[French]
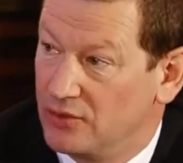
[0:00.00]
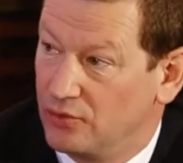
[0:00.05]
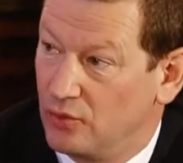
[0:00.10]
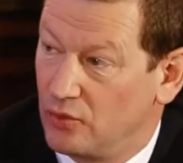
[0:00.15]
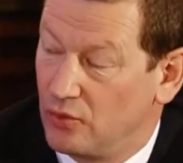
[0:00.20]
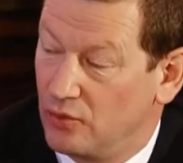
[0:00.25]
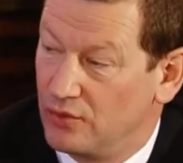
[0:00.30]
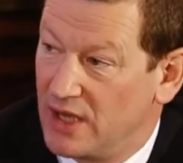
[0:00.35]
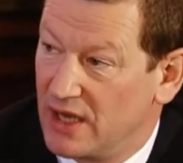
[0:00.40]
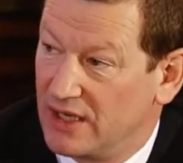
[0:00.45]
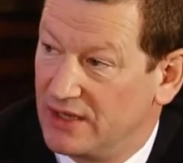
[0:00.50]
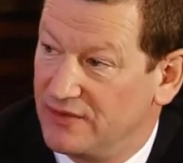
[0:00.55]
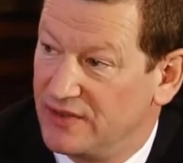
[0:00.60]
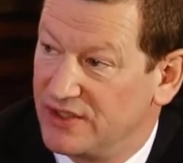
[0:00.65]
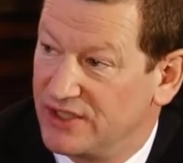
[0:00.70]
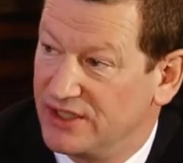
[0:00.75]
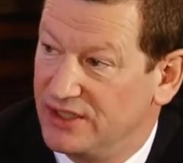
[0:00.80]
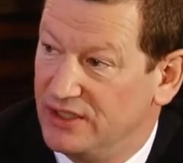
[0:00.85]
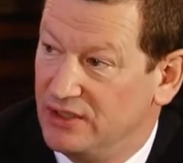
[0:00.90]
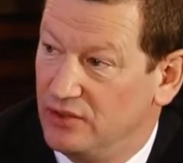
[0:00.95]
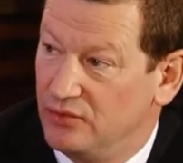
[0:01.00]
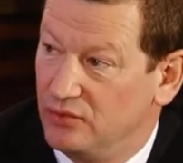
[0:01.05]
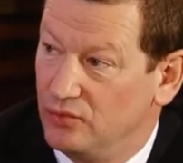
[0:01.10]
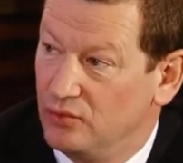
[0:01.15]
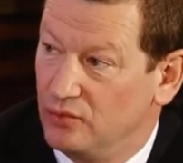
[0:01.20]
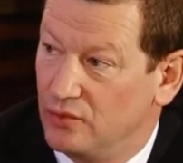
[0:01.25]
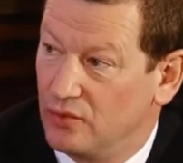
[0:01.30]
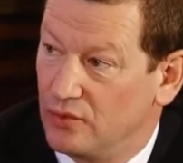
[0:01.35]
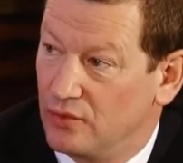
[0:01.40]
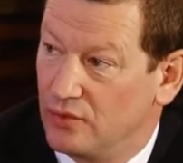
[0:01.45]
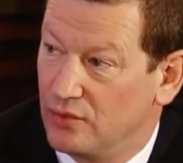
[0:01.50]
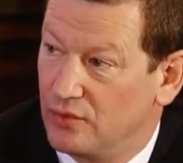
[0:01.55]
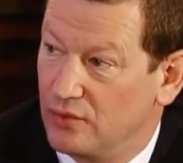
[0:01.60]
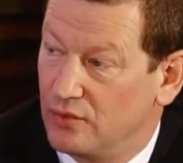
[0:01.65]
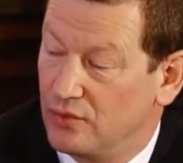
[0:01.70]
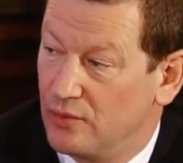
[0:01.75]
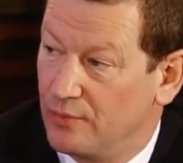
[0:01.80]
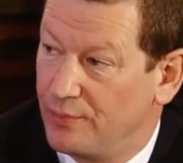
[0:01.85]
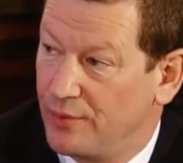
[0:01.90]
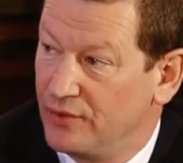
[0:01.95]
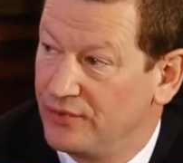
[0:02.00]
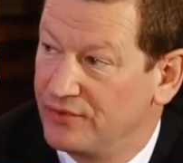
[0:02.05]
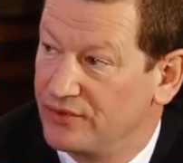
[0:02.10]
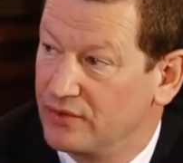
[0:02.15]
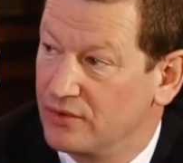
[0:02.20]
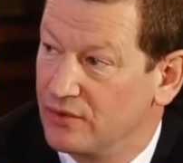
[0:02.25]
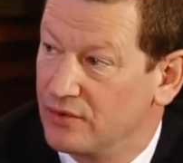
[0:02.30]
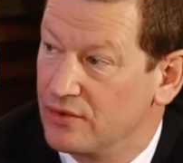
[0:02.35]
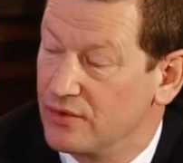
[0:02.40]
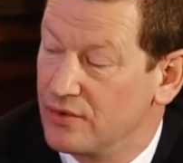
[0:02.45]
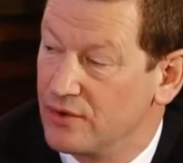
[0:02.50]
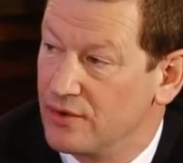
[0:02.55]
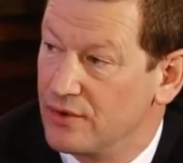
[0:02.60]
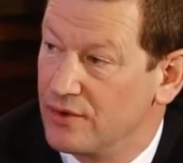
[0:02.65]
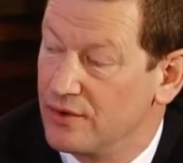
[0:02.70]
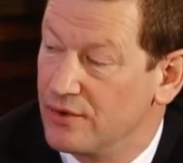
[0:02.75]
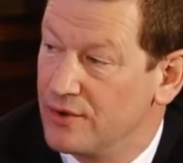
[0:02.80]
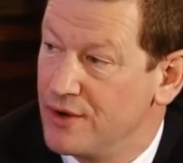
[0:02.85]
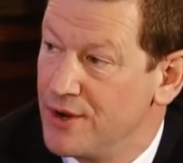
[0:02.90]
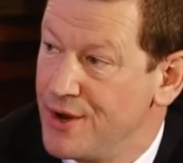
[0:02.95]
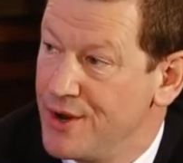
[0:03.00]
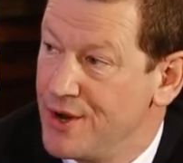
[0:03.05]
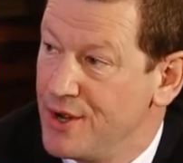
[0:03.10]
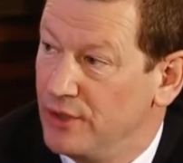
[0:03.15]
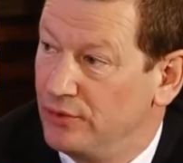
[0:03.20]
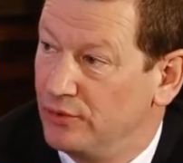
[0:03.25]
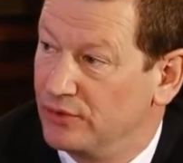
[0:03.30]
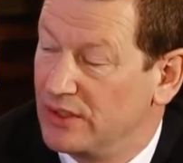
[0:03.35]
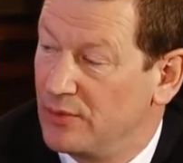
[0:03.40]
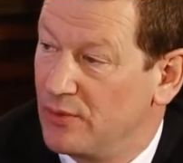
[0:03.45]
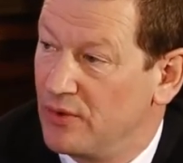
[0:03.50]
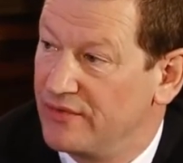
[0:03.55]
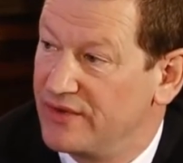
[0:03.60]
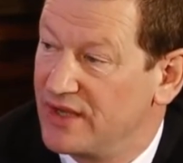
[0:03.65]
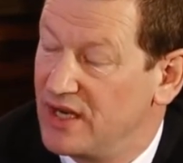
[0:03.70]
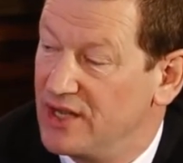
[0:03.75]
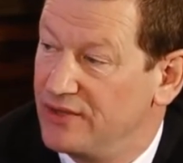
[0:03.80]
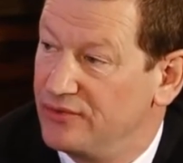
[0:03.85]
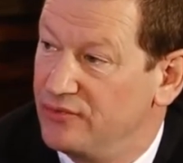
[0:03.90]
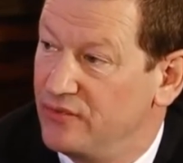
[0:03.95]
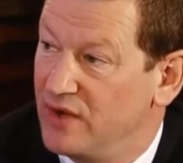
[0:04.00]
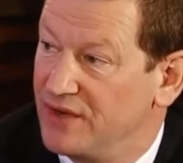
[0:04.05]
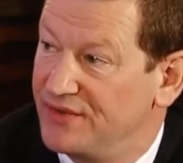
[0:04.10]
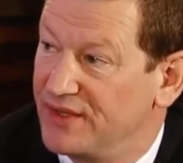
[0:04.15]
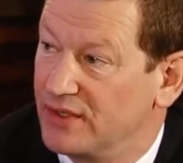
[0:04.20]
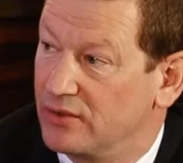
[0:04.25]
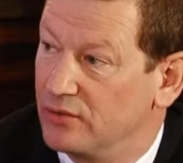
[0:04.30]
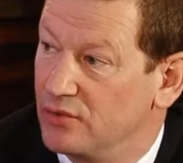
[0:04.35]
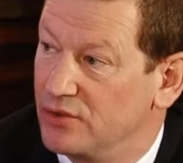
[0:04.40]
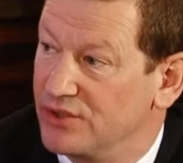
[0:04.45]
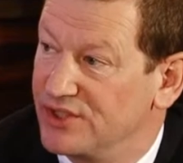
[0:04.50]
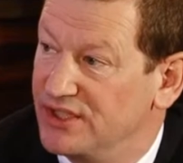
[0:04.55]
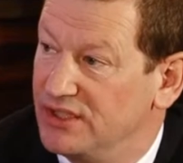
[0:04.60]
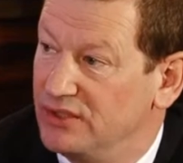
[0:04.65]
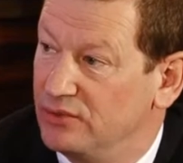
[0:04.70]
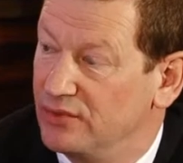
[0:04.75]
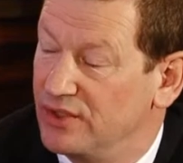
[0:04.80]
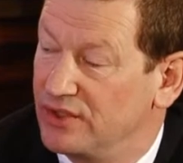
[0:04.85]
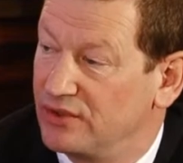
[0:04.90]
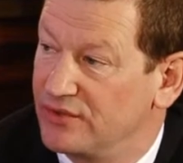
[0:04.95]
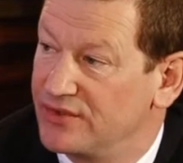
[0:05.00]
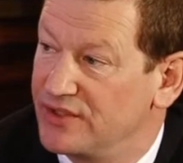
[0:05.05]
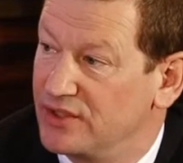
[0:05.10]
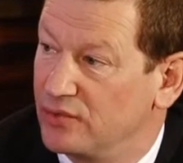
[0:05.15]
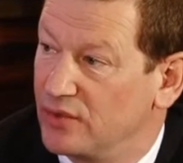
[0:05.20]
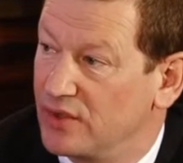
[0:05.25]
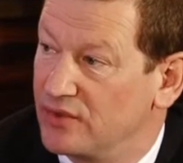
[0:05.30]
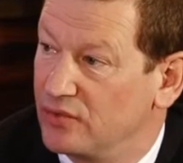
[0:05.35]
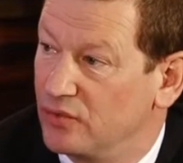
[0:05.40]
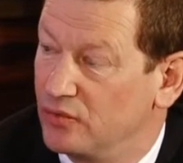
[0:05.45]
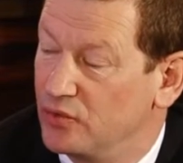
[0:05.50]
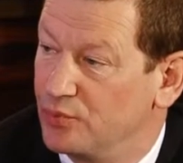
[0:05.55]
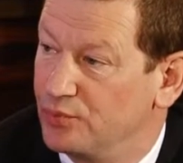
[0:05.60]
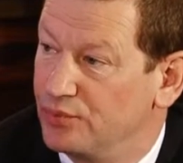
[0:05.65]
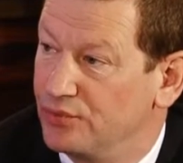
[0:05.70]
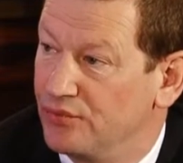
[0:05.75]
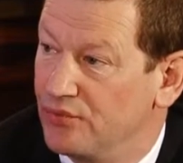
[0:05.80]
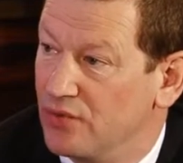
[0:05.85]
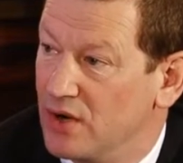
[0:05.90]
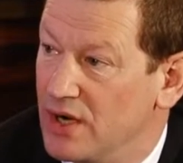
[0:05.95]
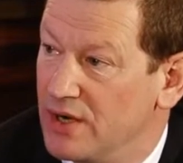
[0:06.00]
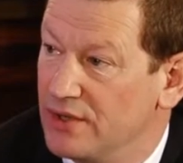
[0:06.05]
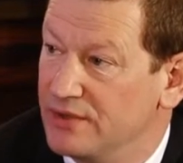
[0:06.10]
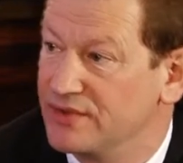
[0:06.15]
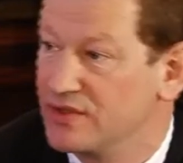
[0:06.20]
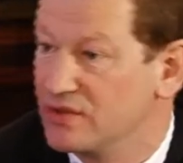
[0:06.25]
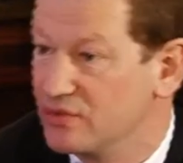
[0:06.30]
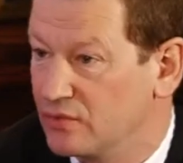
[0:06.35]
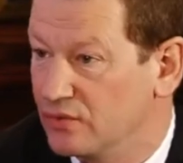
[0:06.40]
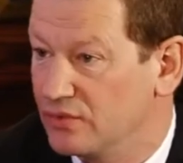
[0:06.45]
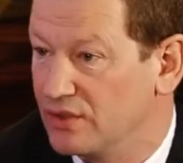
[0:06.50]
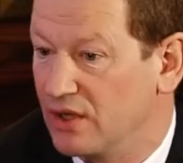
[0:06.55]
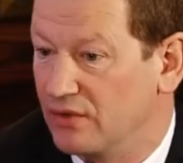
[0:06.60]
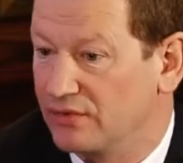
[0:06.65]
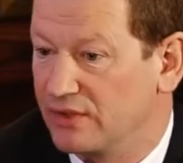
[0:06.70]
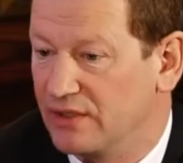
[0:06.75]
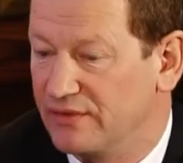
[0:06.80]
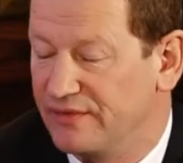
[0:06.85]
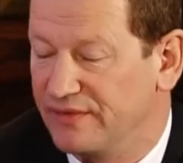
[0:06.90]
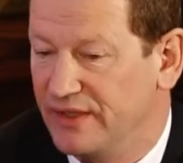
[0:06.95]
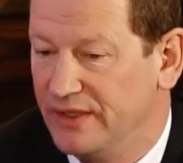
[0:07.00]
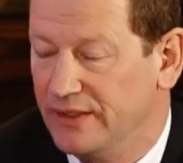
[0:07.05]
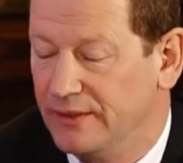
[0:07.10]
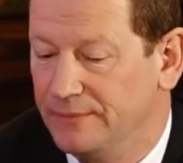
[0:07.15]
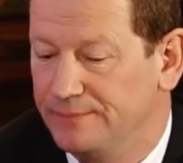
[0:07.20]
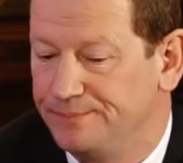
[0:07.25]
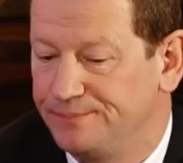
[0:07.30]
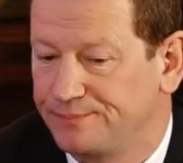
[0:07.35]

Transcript: Donc on a réfléchi, nous on, pense que, euh, notamment via les nouvelles technologies, on est en situation de pouvoir, c'est ce qu'on est en train de faire,